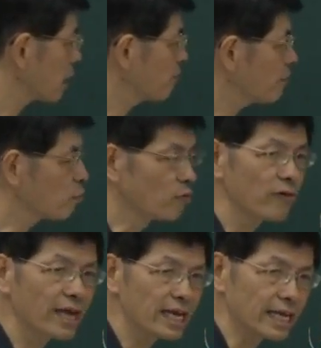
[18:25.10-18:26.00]
那个分母
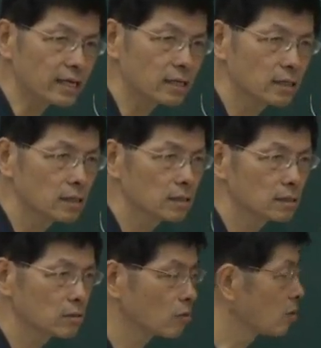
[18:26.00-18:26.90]
非零，
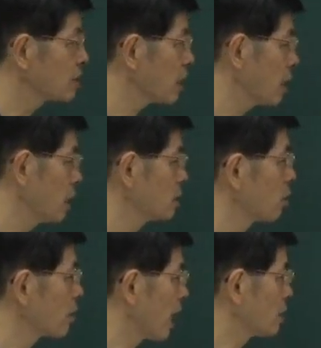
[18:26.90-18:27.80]
我这个
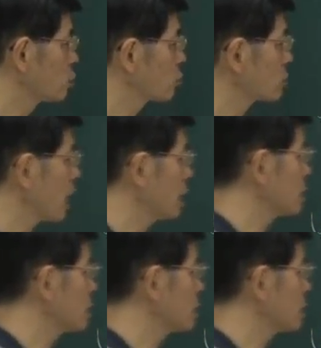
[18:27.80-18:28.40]
有理函数当